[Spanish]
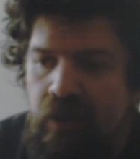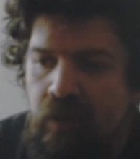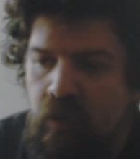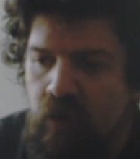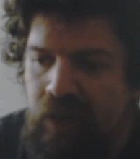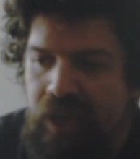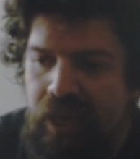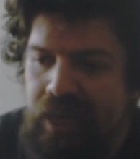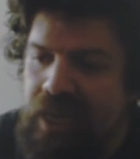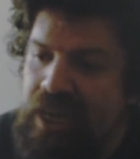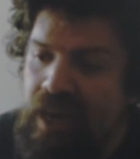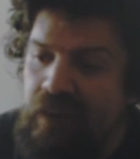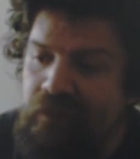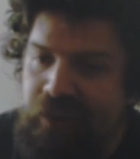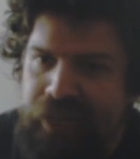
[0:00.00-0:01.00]
lo que daría
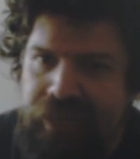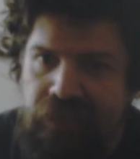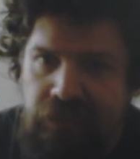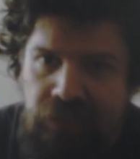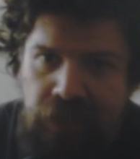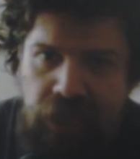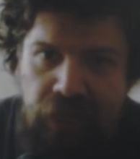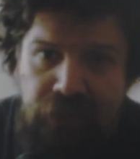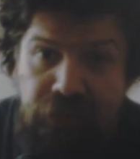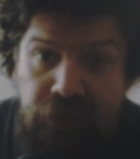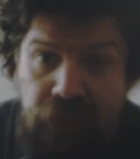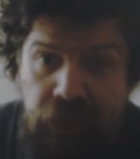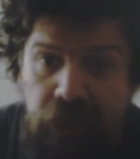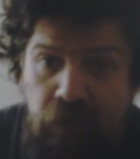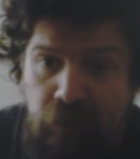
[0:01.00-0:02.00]
la diferencia
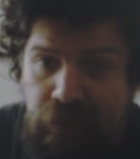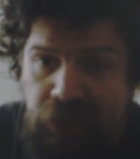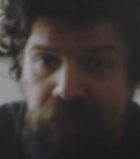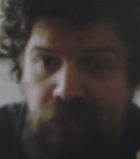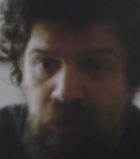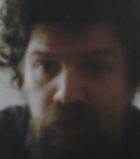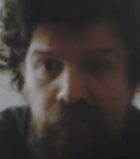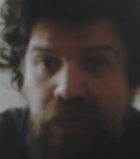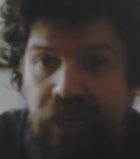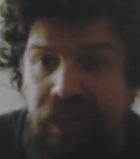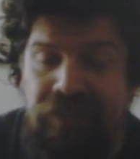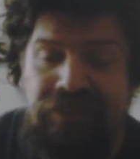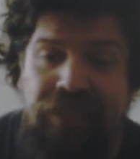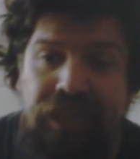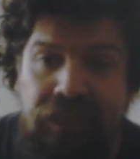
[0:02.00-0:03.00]
entre comprarte un
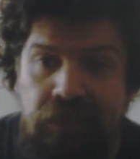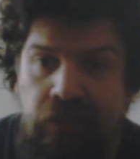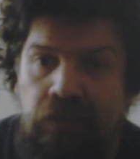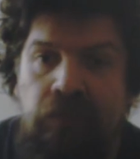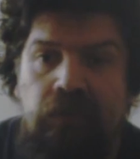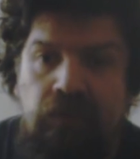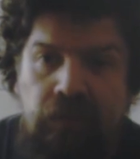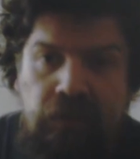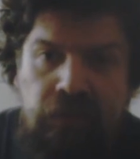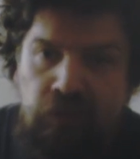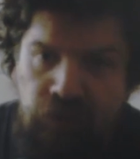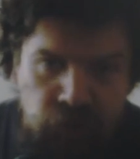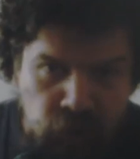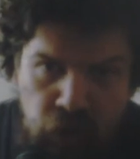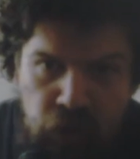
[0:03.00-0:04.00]
arcade stick
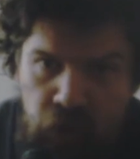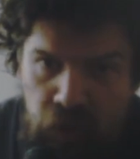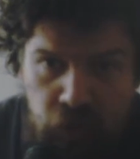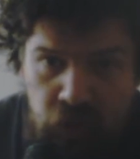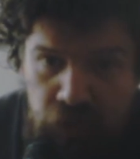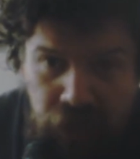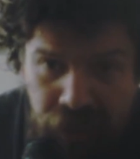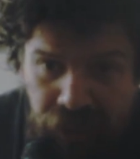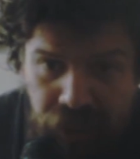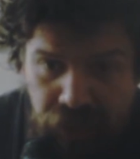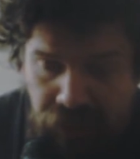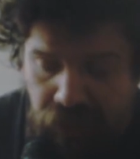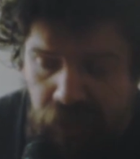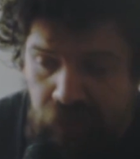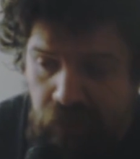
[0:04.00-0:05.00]
solo, del arcade
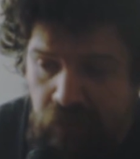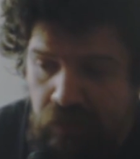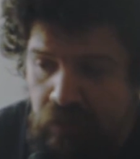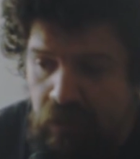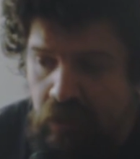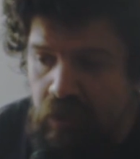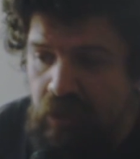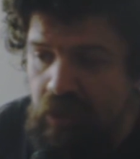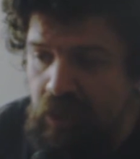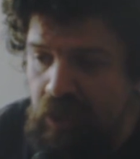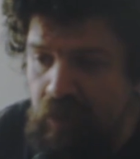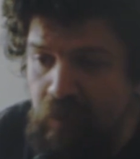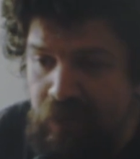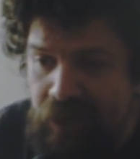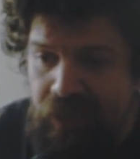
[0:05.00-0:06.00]
stick,
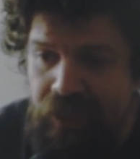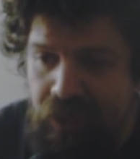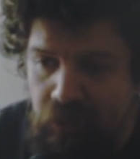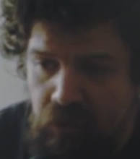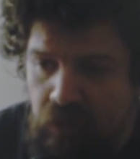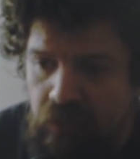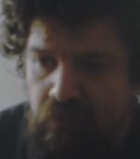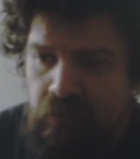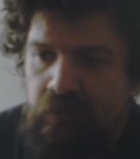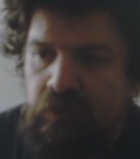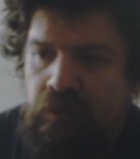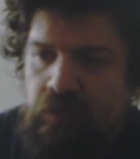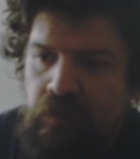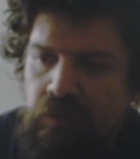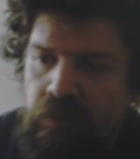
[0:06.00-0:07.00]
y comprarte esto,
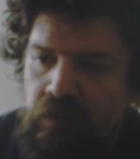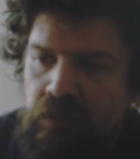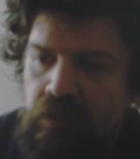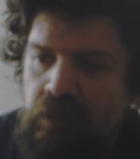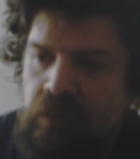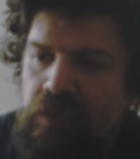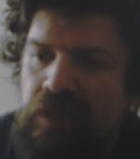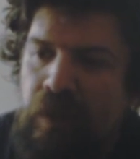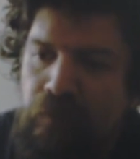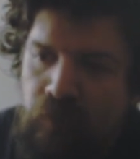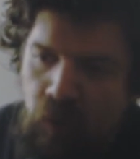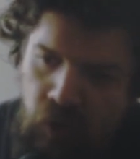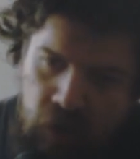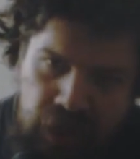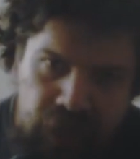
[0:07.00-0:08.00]

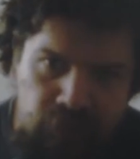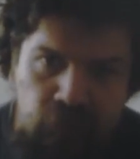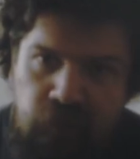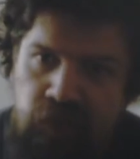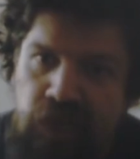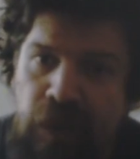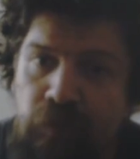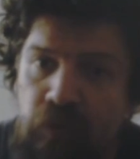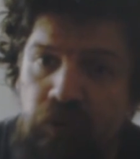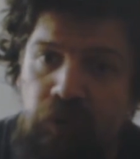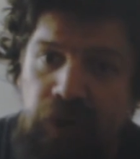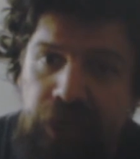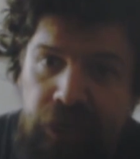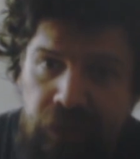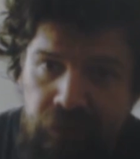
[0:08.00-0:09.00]
tampoco es que sea muy
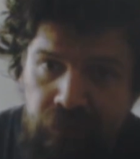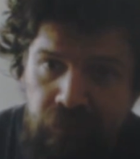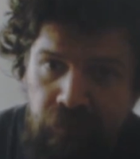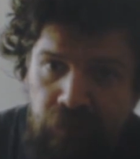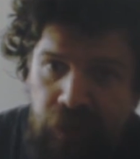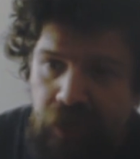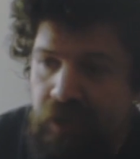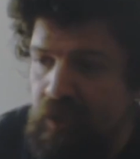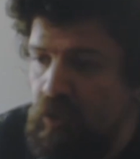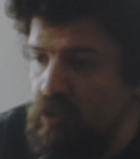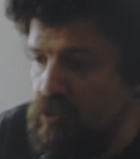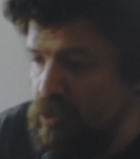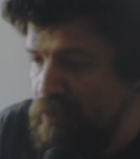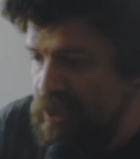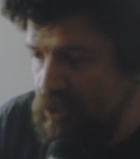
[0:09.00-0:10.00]
buena. Bien,
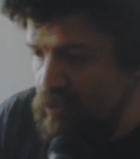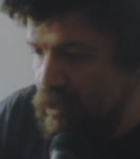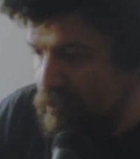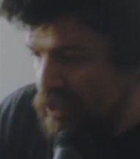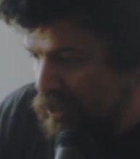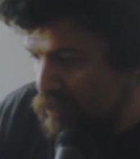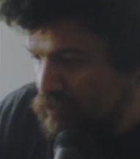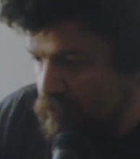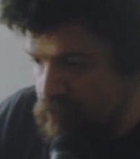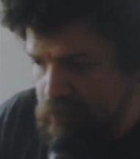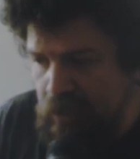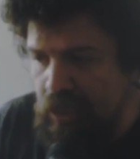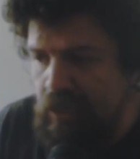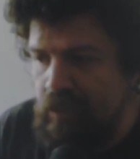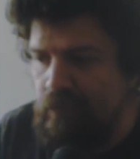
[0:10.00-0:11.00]
incluso particularmente
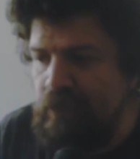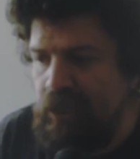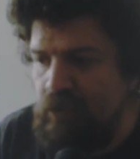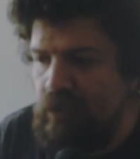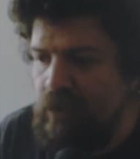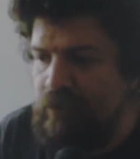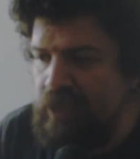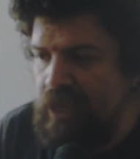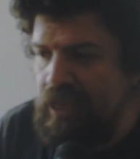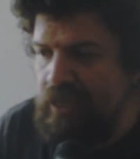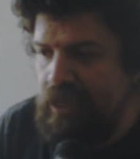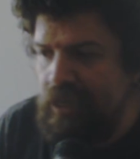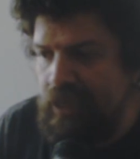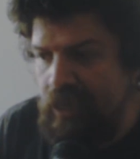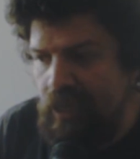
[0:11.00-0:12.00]
vi eh, particularmente a
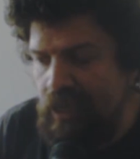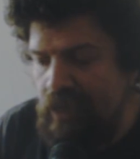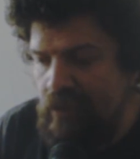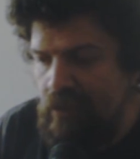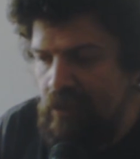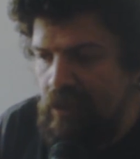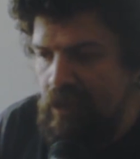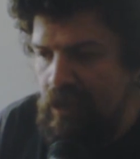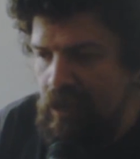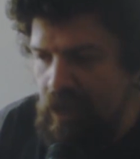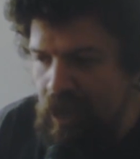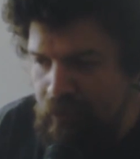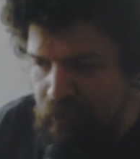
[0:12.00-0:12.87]
alguien que la